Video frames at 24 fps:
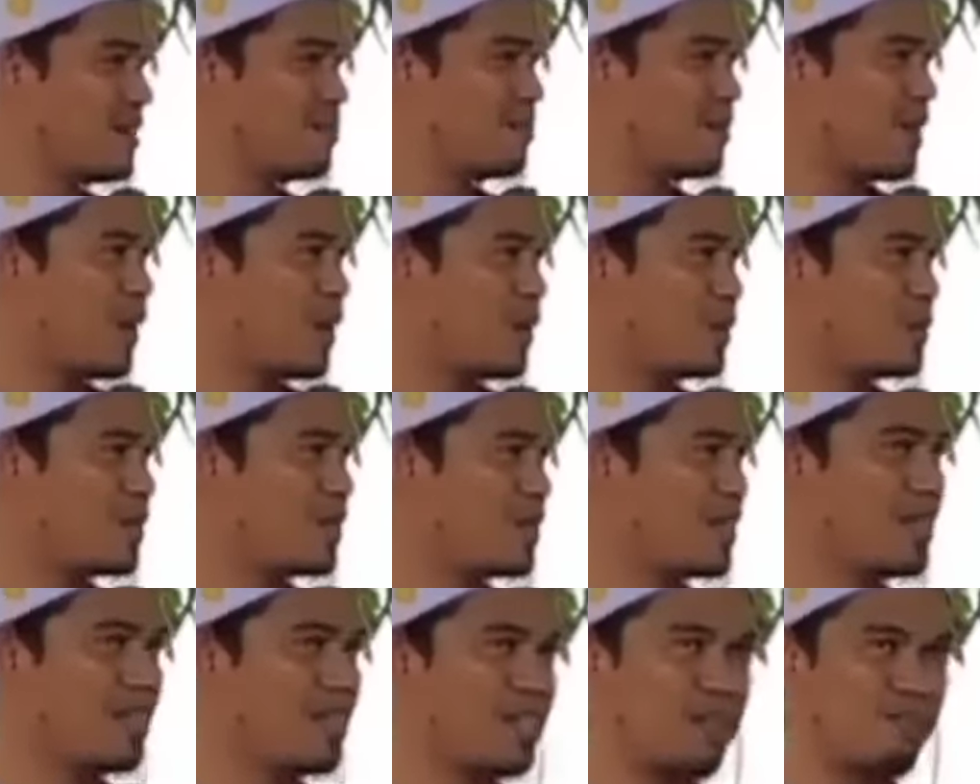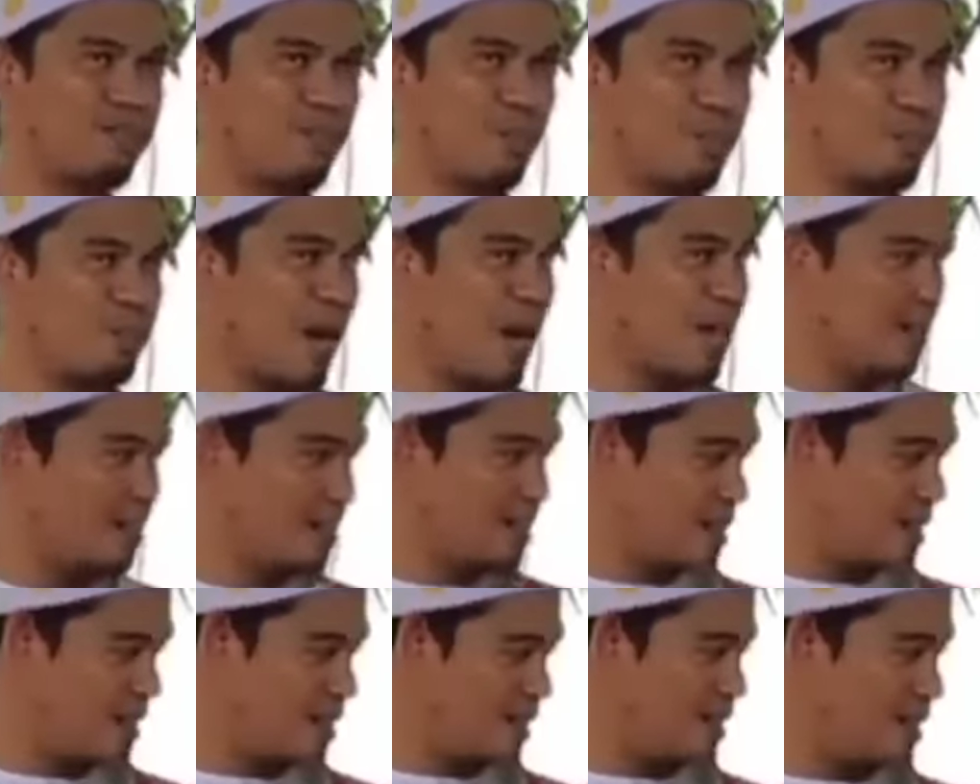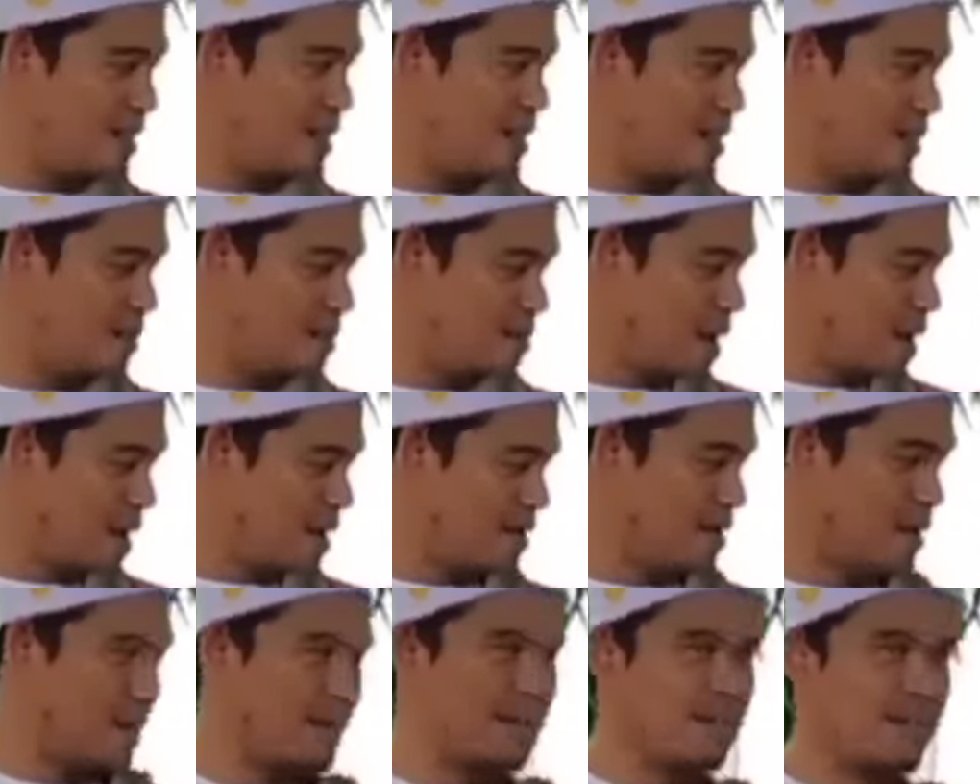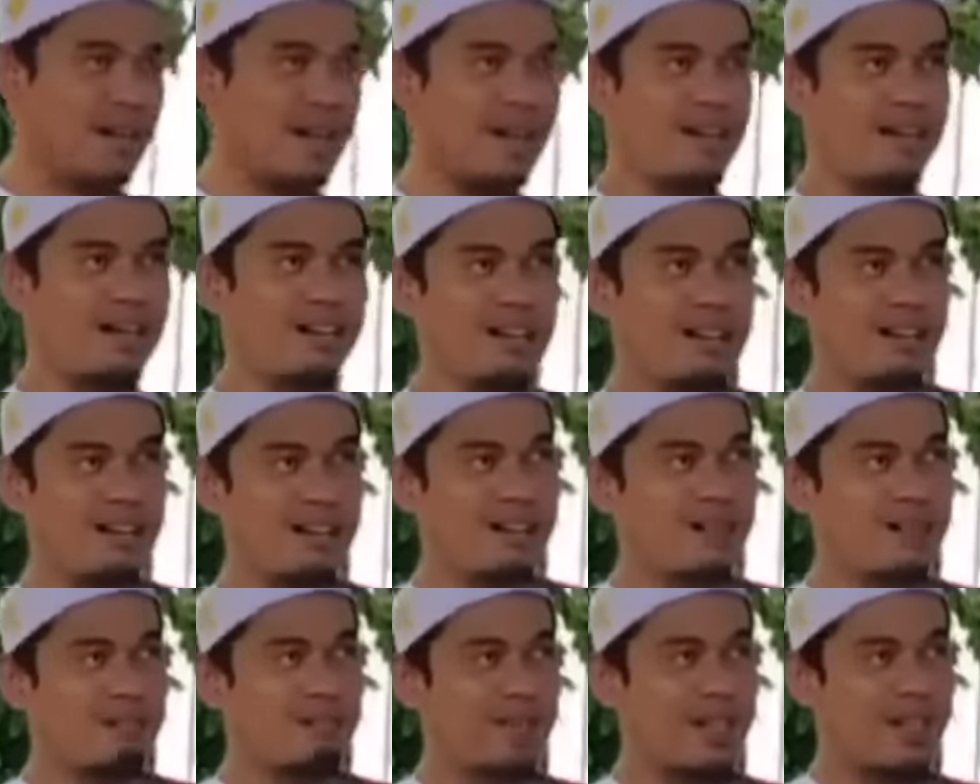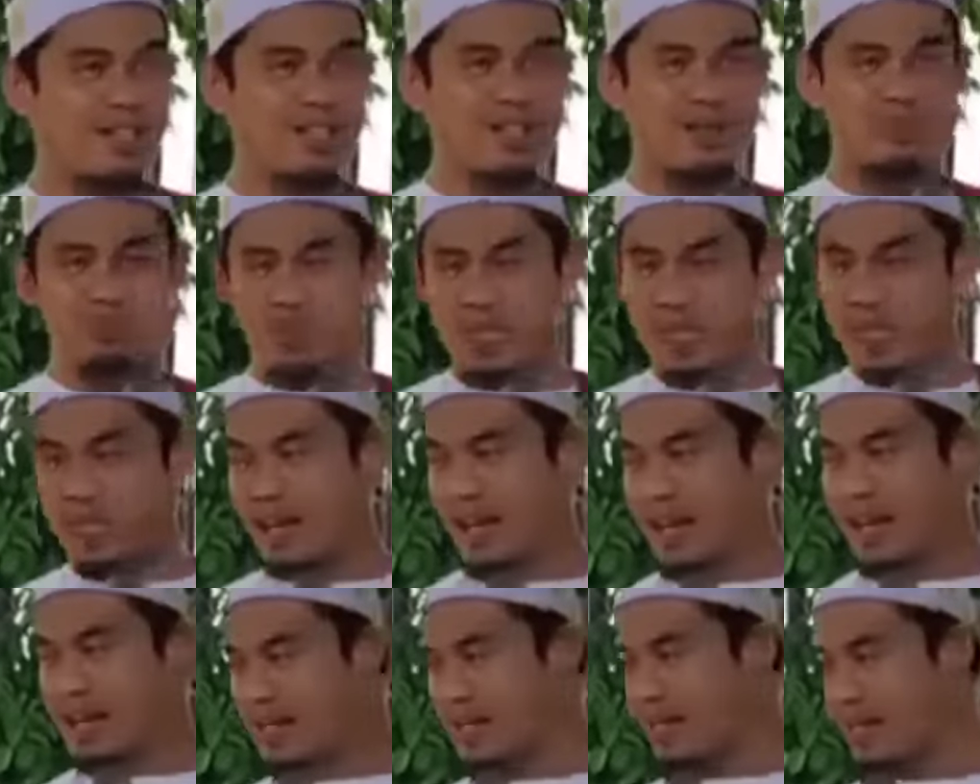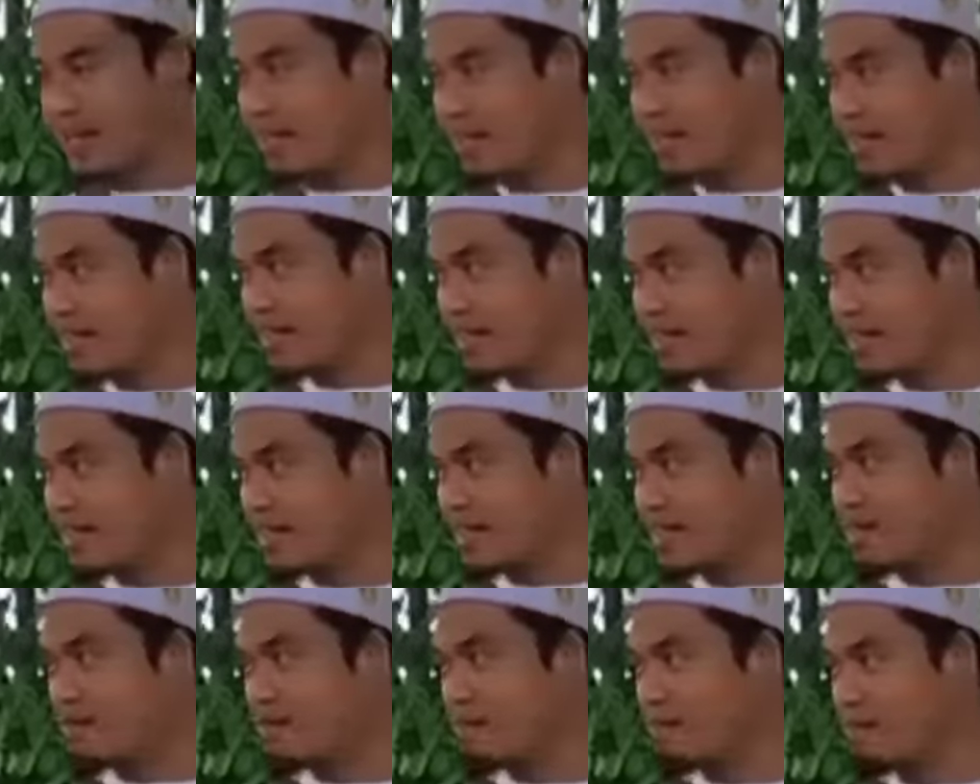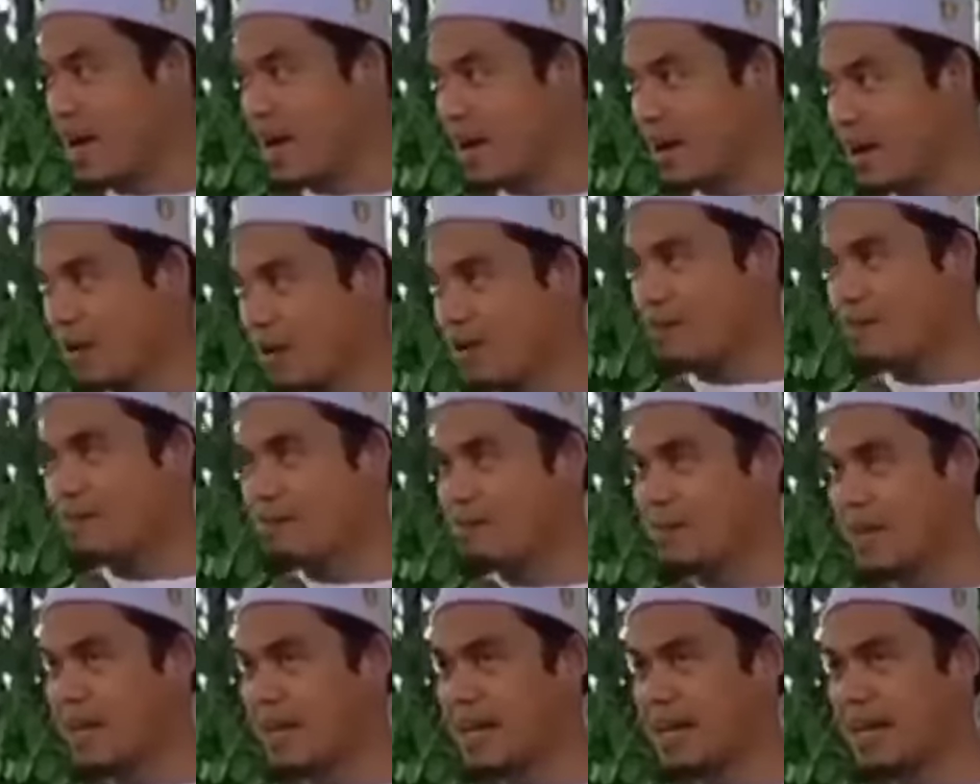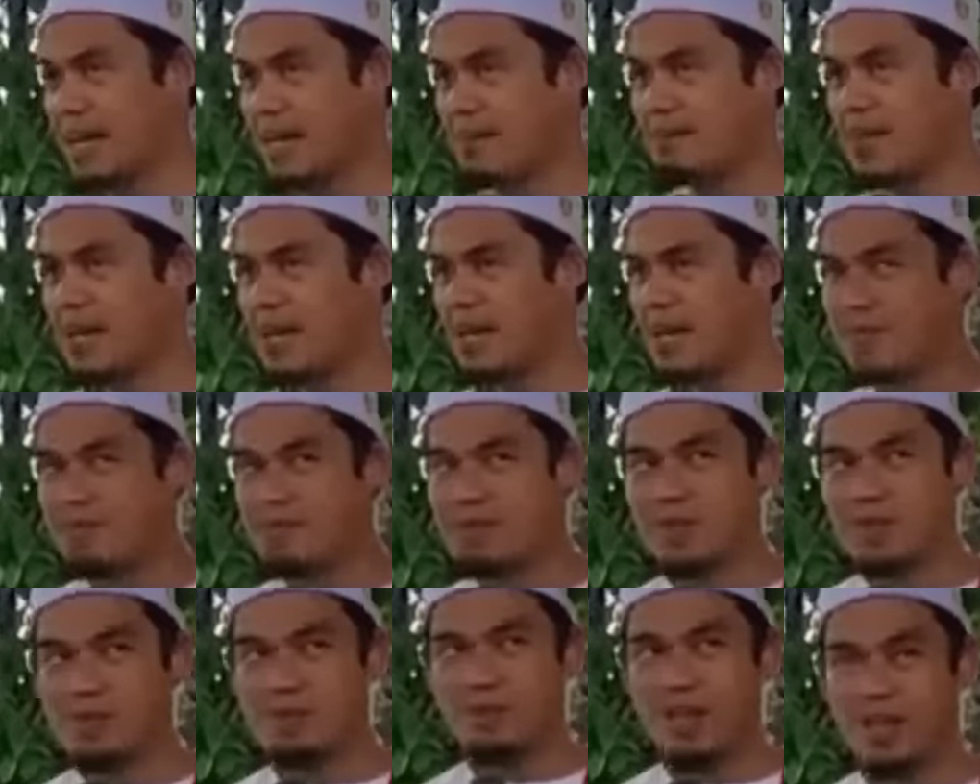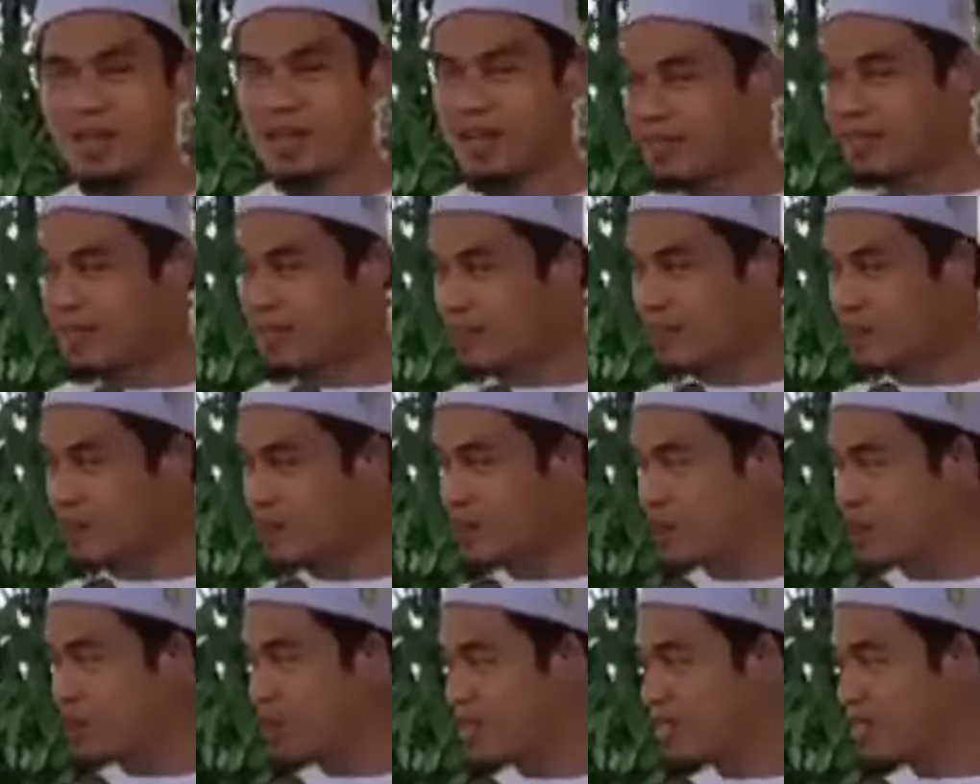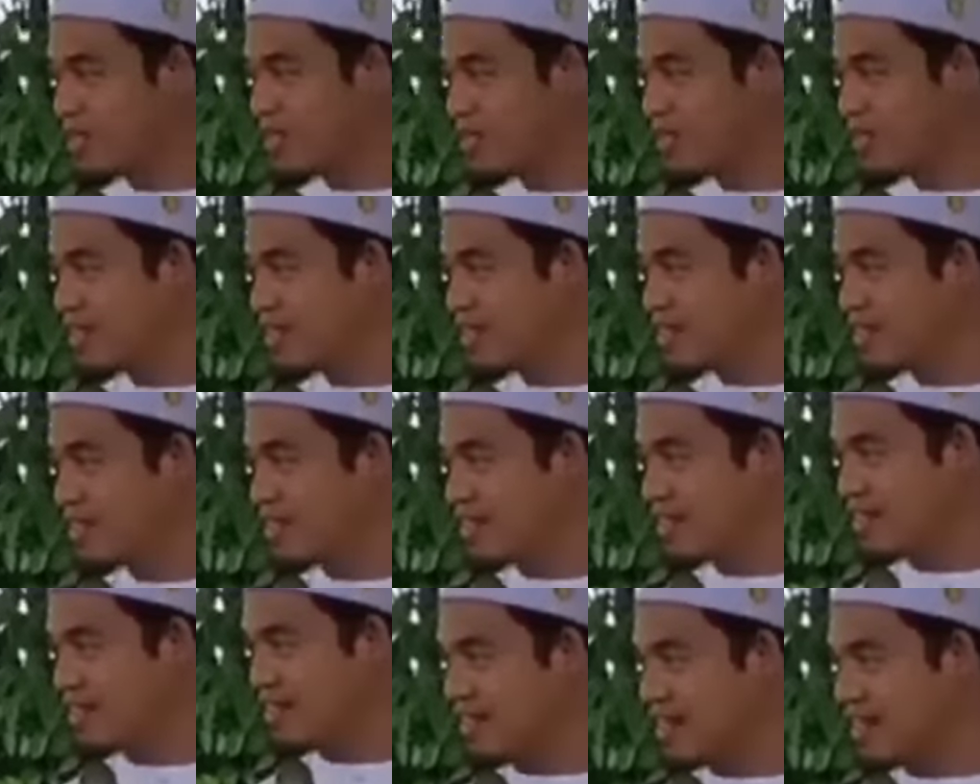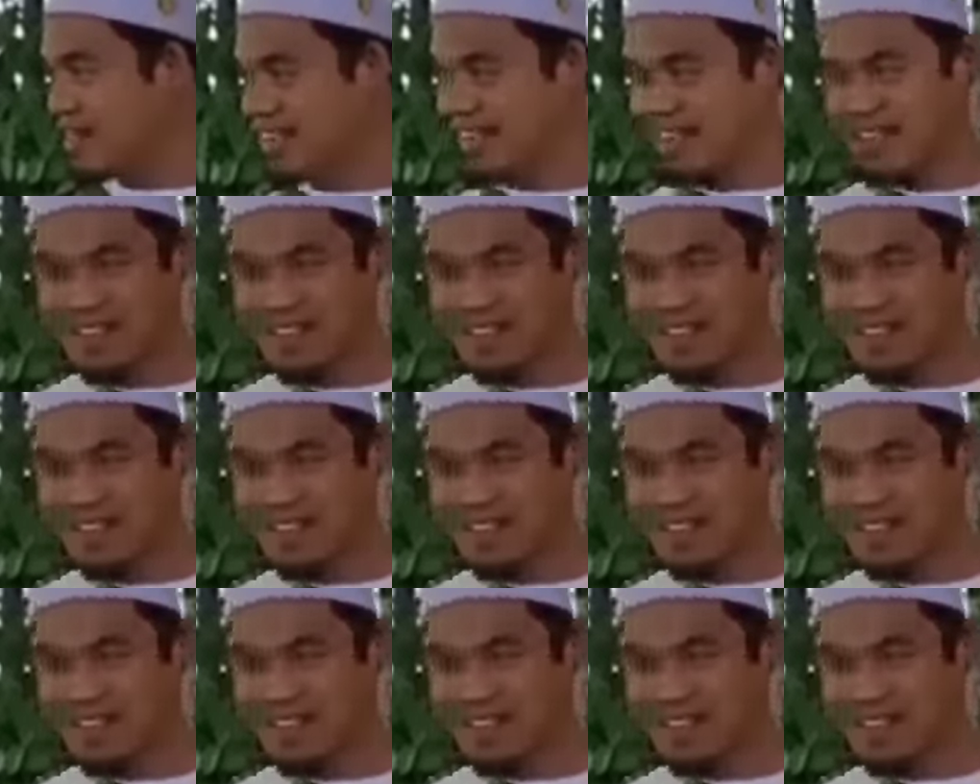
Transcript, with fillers: melalui Bupati Pak Sekda meresmikan makom para habaib sebagai situs bersejarah.